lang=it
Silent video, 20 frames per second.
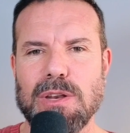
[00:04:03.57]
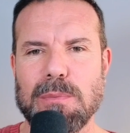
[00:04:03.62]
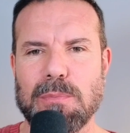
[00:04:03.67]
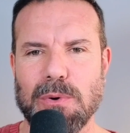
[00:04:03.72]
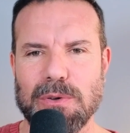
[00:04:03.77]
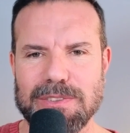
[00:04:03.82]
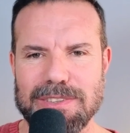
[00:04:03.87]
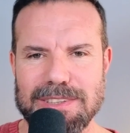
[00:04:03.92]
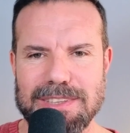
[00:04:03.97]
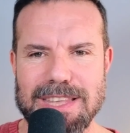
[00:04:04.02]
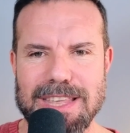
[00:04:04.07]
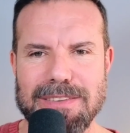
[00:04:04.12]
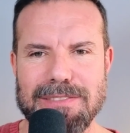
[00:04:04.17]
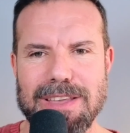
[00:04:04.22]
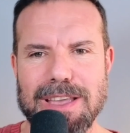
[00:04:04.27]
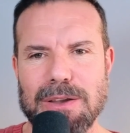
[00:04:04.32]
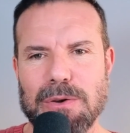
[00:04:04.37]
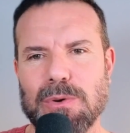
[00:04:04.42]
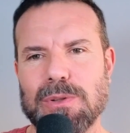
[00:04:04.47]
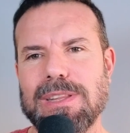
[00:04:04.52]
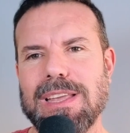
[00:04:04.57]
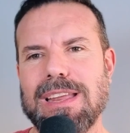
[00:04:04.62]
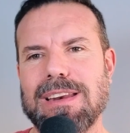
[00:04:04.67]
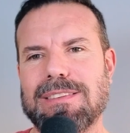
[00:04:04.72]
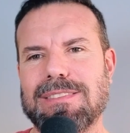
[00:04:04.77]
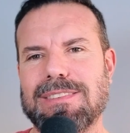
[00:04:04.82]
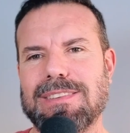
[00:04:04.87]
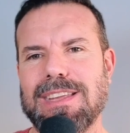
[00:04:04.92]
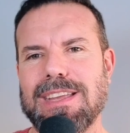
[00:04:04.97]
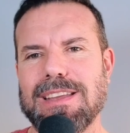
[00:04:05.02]
positive,
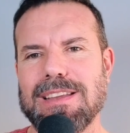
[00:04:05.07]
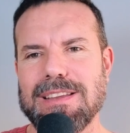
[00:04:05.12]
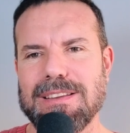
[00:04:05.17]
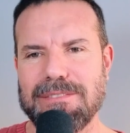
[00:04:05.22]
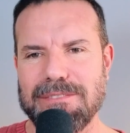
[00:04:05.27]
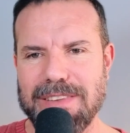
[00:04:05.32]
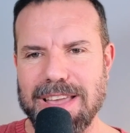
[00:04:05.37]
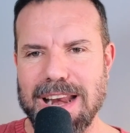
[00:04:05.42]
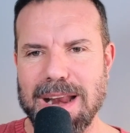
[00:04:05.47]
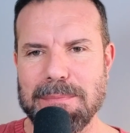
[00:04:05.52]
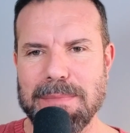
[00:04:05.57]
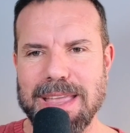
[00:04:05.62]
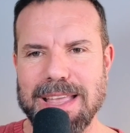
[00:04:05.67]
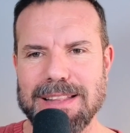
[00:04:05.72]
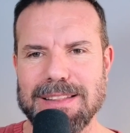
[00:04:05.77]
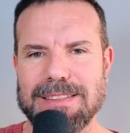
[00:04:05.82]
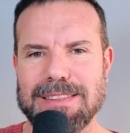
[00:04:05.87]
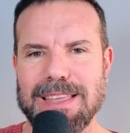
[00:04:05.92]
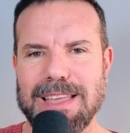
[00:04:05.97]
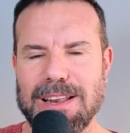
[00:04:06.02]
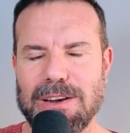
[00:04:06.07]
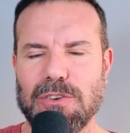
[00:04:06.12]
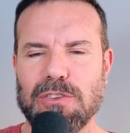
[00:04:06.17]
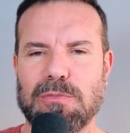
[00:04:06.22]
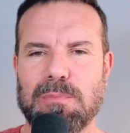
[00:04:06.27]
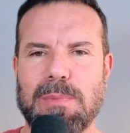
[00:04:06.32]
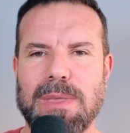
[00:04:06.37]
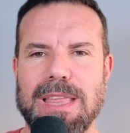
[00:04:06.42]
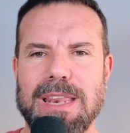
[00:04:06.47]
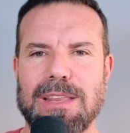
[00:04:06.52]
godersi veramente lo
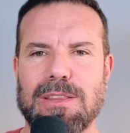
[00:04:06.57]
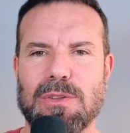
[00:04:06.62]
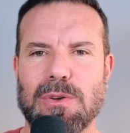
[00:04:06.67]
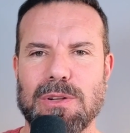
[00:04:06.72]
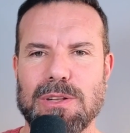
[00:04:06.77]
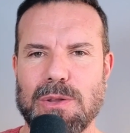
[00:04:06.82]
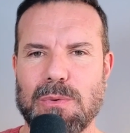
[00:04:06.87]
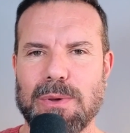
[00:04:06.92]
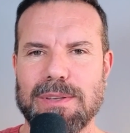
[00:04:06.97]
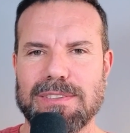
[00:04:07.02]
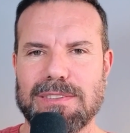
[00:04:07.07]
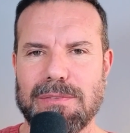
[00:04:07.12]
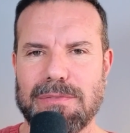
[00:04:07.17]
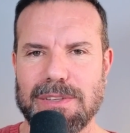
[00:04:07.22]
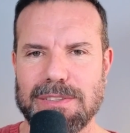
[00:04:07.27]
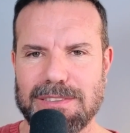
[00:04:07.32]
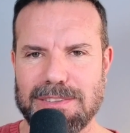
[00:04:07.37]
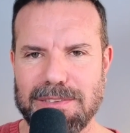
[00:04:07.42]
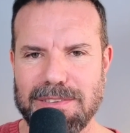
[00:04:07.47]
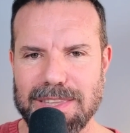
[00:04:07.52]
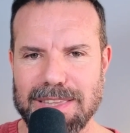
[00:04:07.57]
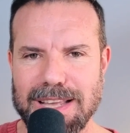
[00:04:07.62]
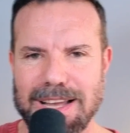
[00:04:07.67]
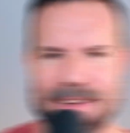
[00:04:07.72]
spirito di queste festività.